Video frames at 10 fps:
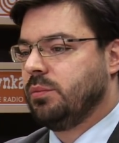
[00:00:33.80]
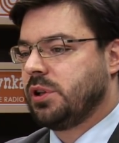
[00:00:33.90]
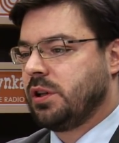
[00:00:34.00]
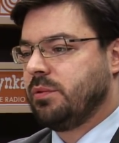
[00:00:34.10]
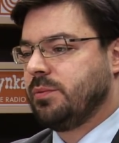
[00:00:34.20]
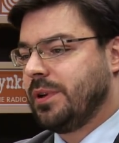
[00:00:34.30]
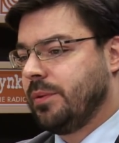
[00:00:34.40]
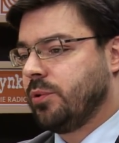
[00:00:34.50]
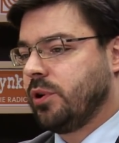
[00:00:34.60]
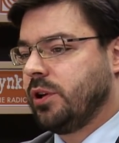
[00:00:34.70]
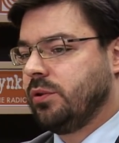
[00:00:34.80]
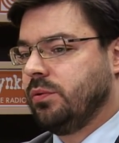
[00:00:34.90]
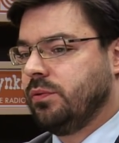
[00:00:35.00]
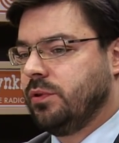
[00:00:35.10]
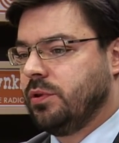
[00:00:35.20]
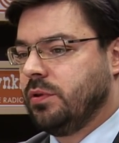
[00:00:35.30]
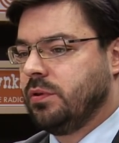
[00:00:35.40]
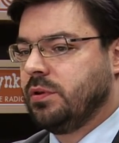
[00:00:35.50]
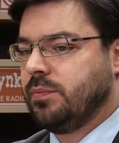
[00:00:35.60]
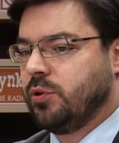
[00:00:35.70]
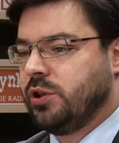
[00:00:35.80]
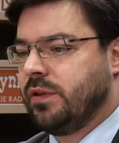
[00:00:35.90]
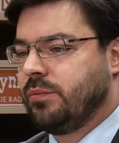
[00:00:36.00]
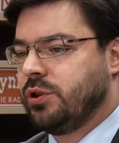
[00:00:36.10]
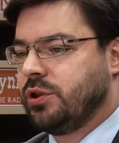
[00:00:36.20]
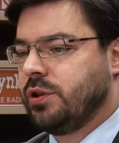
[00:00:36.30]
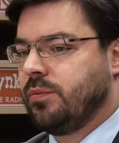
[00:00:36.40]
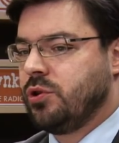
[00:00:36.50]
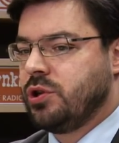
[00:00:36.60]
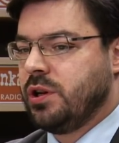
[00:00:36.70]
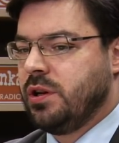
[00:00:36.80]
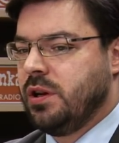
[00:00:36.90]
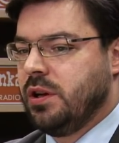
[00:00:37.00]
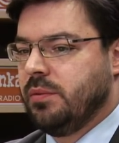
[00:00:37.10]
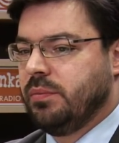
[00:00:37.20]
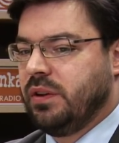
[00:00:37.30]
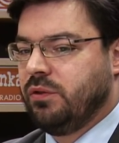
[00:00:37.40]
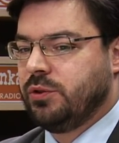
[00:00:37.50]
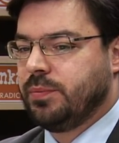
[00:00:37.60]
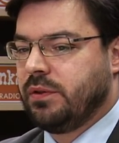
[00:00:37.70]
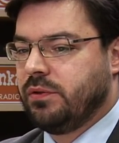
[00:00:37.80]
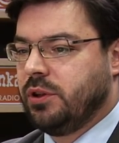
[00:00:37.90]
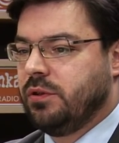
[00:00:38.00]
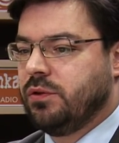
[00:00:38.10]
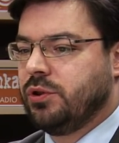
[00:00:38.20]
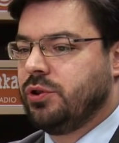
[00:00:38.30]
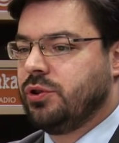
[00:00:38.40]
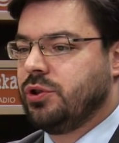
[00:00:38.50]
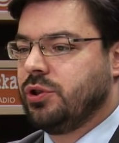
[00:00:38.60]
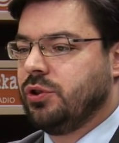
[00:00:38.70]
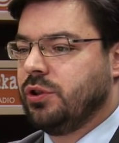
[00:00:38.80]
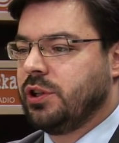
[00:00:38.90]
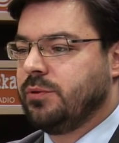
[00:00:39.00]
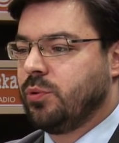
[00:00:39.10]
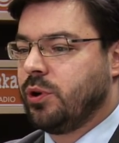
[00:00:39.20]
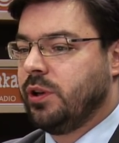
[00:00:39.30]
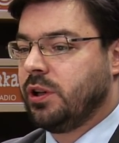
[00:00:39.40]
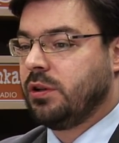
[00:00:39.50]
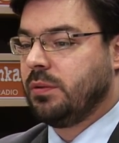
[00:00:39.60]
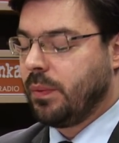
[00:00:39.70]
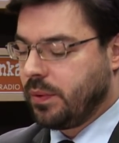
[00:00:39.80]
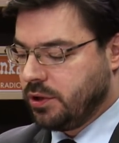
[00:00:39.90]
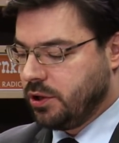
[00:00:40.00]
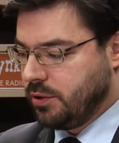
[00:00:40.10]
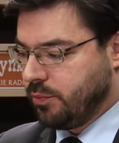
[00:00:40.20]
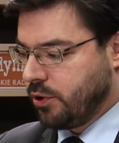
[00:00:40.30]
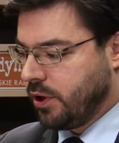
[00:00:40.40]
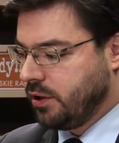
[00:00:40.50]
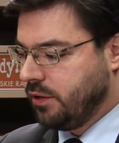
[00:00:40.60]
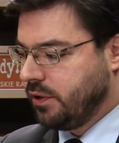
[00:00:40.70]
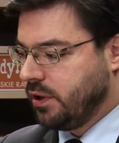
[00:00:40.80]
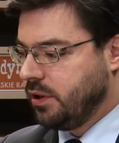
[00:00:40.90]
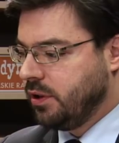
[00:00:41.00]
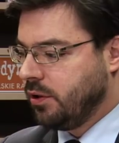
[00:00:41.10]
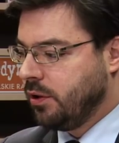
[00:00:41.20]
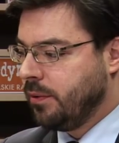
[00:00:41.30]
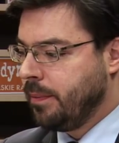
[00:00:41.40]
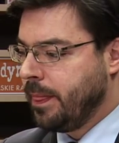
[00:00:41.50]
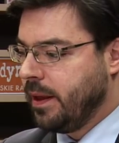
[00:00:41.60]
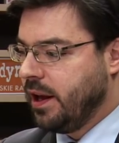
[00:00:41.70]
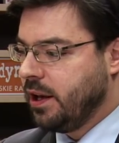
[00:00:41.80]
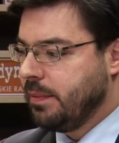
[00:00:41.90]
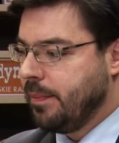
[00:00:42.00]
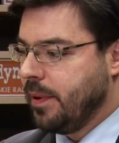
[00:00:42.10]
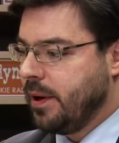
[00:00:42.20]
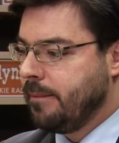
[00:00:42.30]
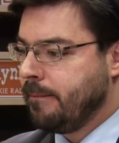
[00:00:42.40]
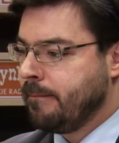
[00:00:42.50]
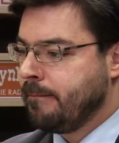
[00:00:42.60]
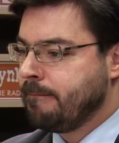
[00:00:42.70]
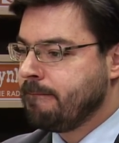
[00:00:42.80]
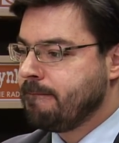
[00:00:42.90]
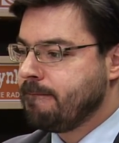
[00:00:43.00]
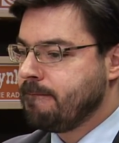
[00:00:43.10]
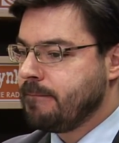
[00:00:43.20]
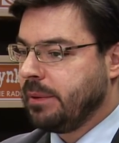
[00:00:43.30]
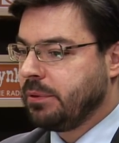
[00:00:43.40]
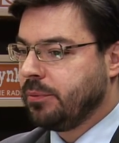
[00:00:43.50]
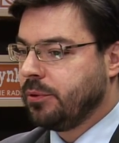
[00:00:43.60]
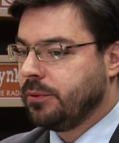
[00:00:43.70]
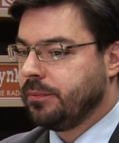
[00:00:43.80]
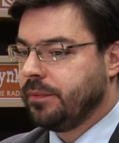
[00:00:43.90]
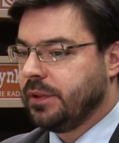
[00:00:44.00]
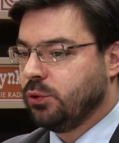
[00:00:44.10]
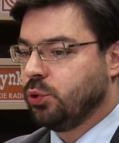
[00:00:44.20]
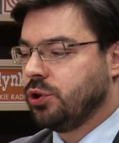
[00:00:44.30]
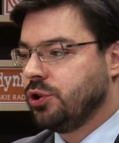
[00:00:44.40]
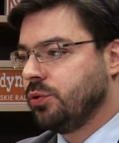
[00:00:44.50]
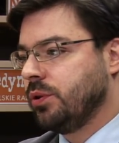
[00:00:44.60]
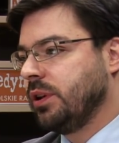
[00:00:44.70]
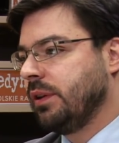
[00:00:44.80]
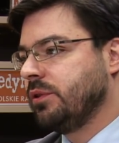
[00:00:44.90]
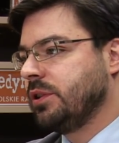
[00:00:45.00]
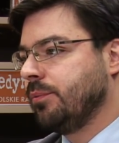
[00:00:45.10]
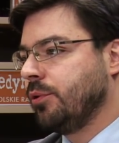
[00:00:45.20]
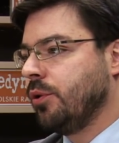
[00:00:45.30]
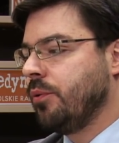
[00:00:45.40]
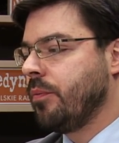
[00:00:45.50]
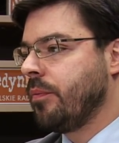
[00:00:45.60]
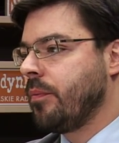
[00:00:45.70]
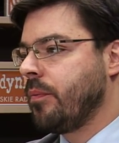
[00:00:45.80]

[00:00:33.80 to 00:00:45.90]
Poza tym jest parę projektów. No, spodziewam się, że może Prawo i Sprawiedliwość dodać projekt. No, mam nadzieję, że projekty wtedy o NBP Mm, a propos nadużyć, które tam występują. No